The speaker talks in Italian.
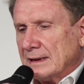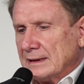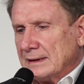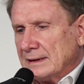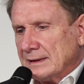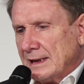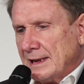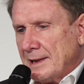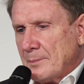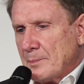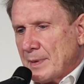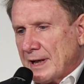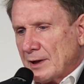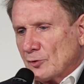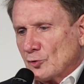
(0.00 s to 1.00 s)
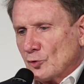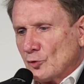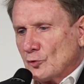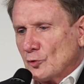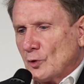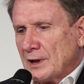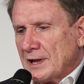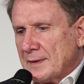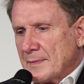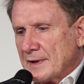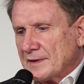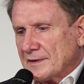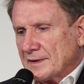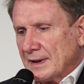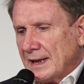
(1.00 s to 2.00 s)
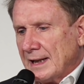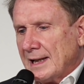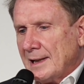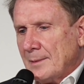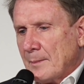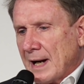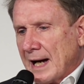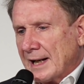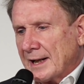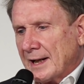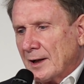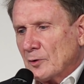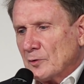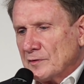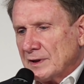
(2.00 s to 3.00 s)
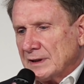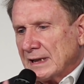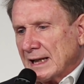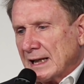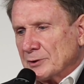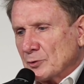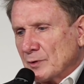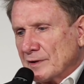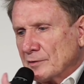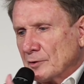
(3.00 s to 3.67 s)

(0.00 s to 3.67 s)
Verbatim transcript: eh, dell'impero sul suo limes e il mare era considerato una